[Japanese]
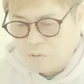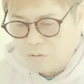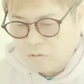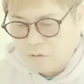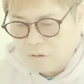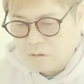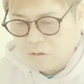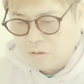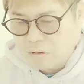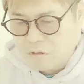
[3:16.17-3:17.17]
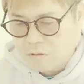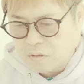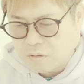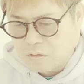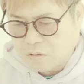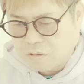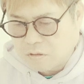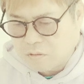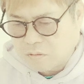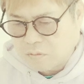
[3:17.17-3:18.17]
別な話があったん
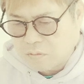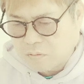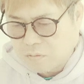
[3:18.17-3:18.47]
ですよ。